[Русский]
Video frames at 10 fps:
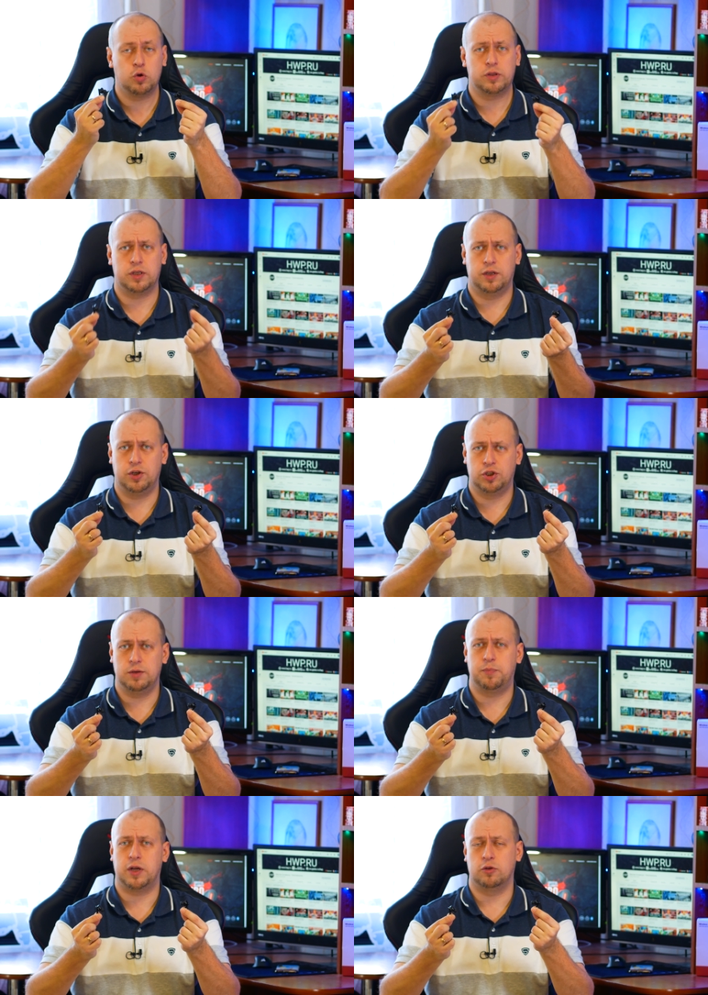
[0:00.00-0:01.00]
то это
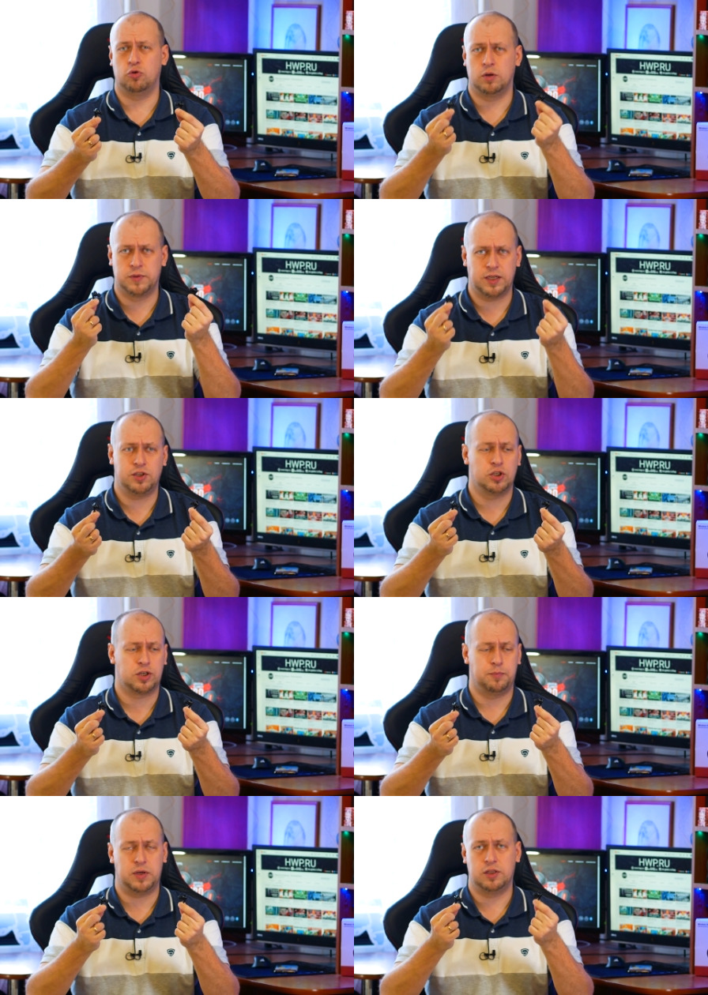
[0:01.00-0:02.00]
режим, при котором
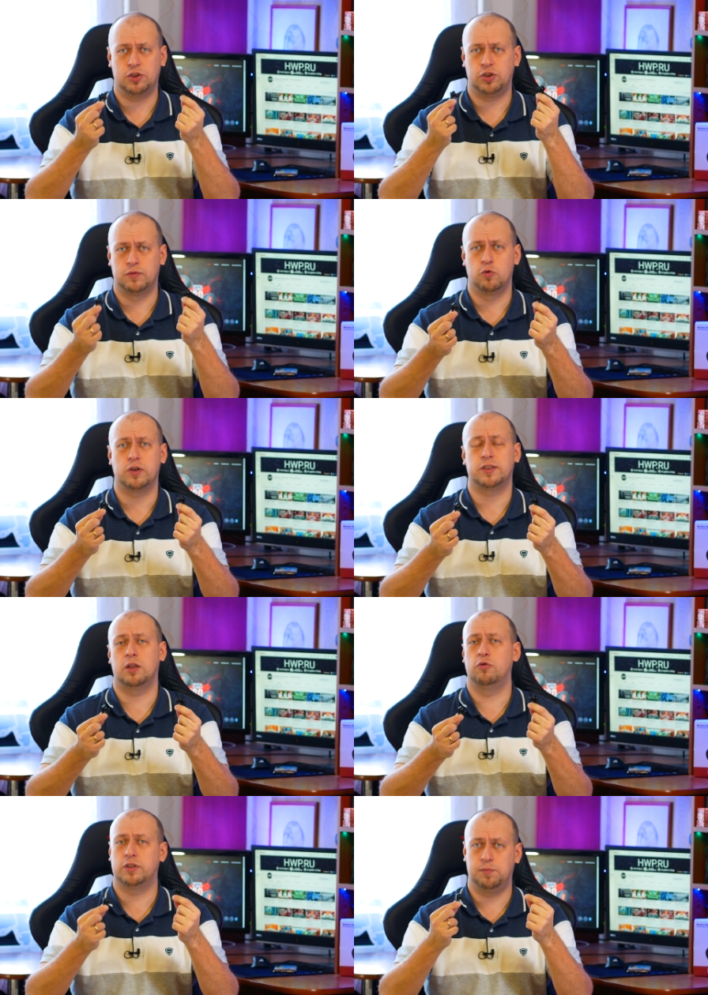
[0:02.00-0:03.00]
задержка передачи звука
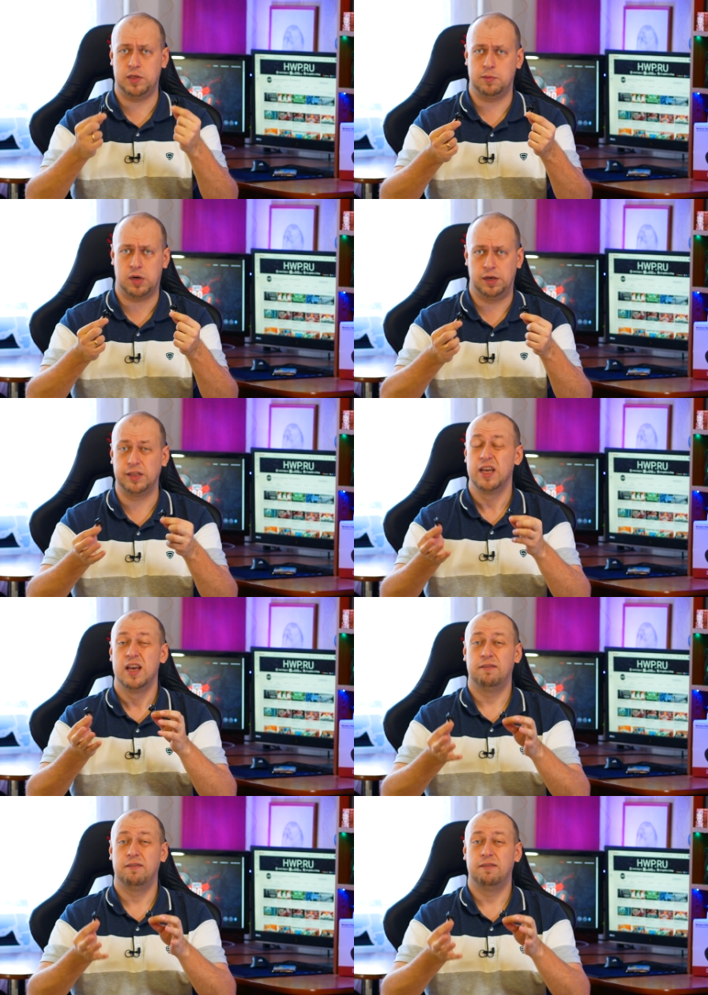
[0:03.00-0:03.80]
становится минимальной.